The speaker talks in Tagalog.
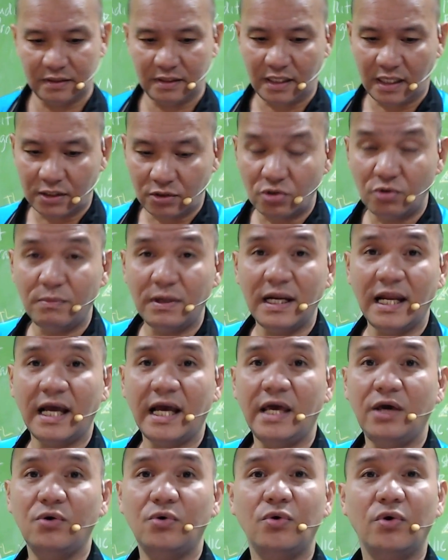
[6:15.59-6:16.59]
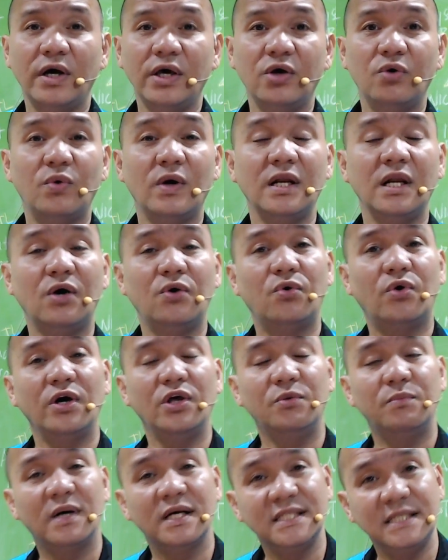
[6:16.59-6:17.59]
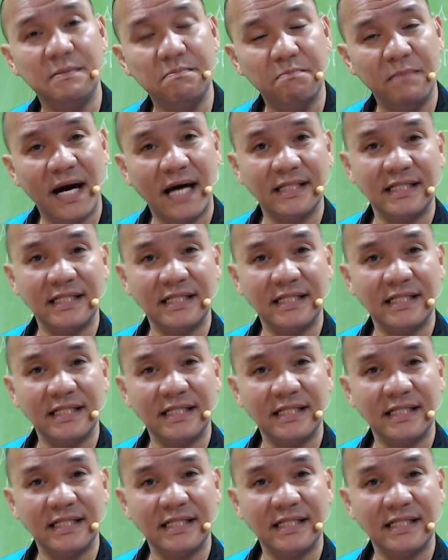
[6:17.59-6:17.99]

At kung maglagay ho kayo, wag na ho kayong magsimba.